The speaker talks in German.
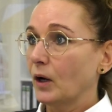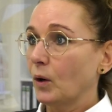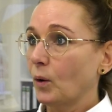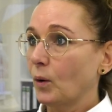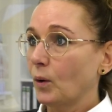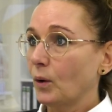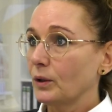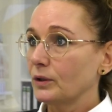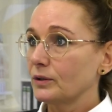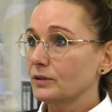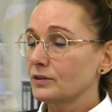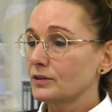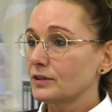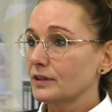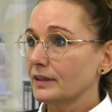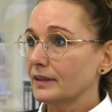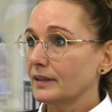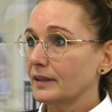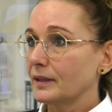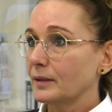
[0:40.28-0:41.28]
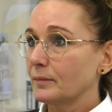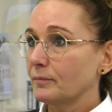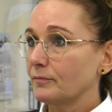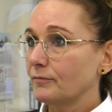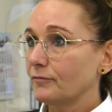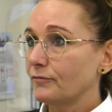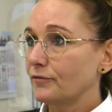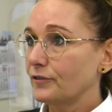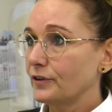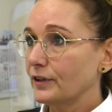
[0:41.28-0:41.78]
Und
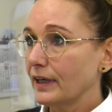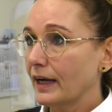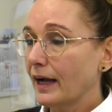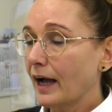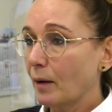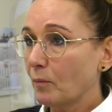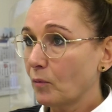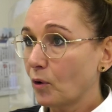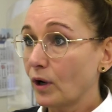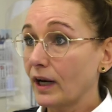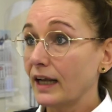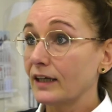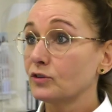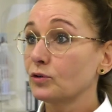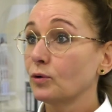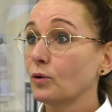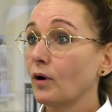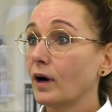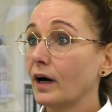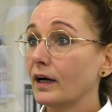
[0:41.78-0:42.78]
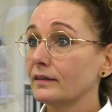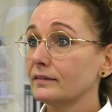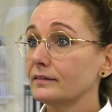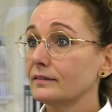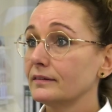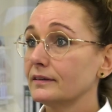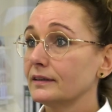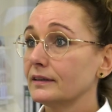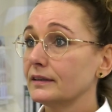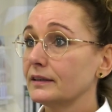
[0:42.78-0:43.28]
ähm, wir haben
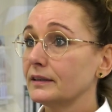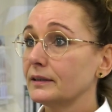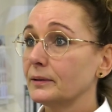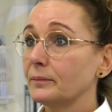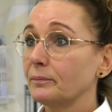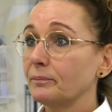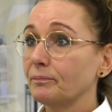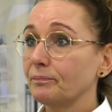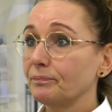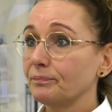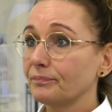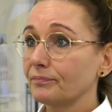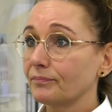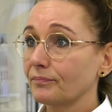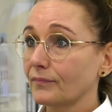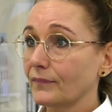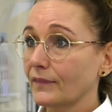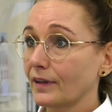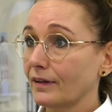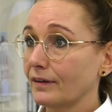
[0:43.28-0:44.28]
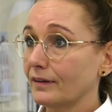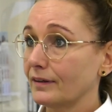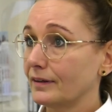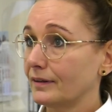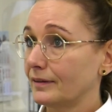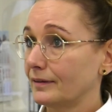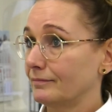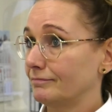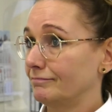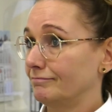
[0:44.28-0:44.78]
Rollatoren, ähm,
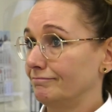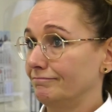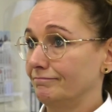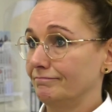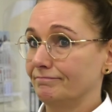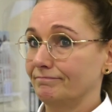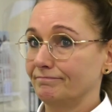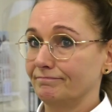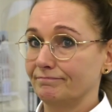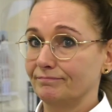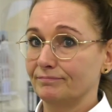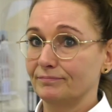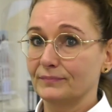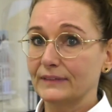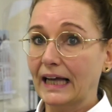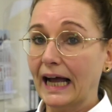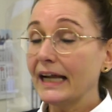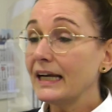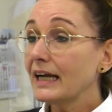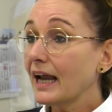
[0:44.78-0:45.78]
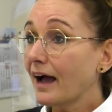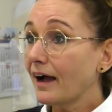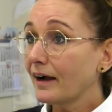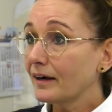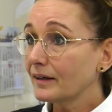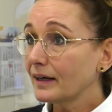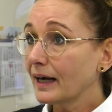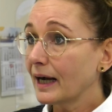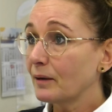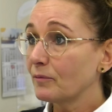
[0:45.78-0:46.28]
ähm,
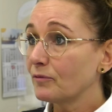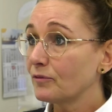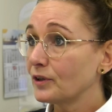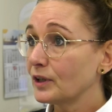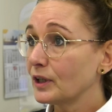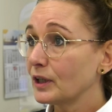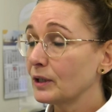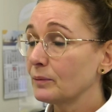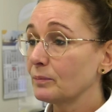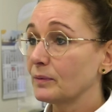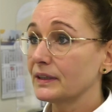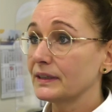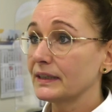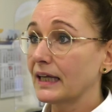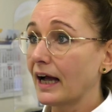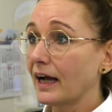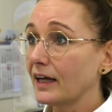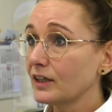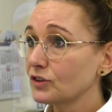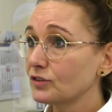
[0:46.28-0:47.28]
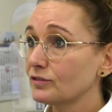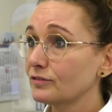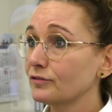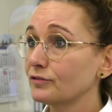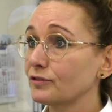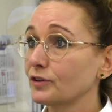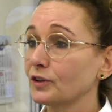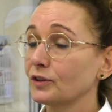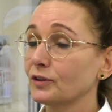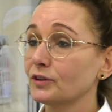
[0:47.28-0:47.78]
Einlagen haben wir, Bandagen
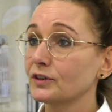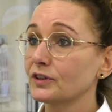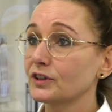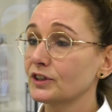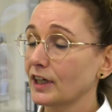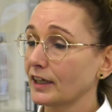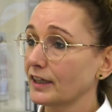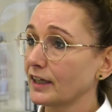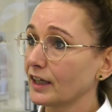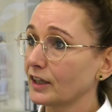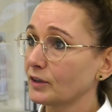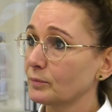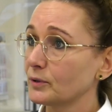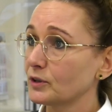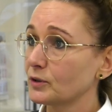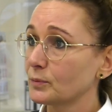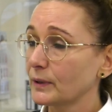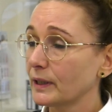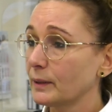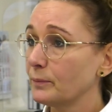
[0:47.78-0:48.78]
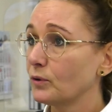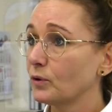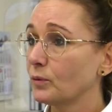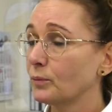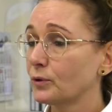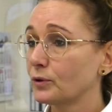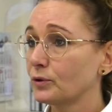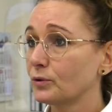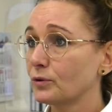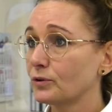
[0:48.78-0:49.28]
von Standard- bis
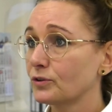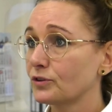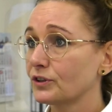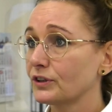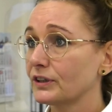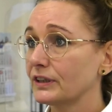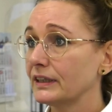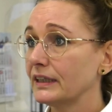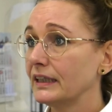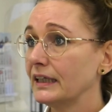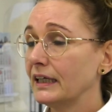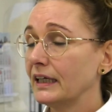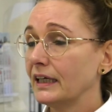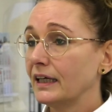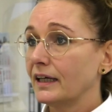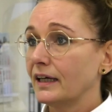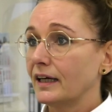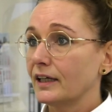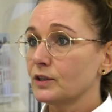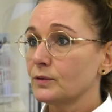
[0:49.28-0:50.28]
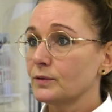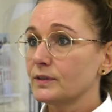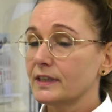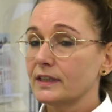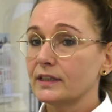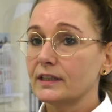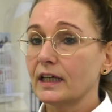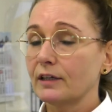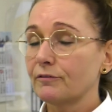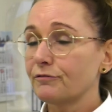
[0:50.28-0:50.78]
Premium-Produkte. Also wir
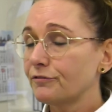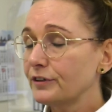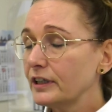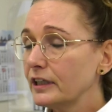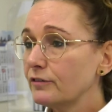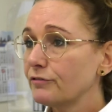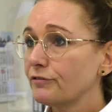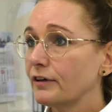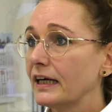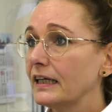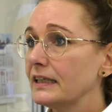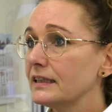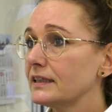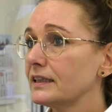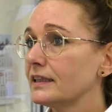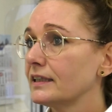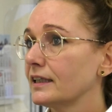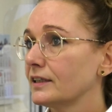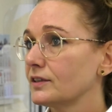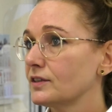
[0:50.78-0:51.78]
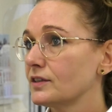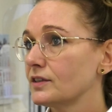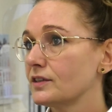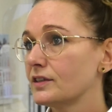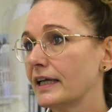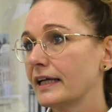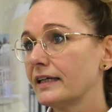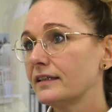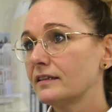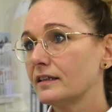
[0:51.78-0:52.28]
sind sehr vielfältig, also es
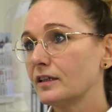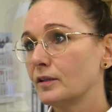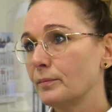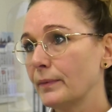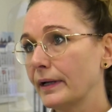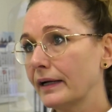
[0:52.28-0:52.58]
ist echt eine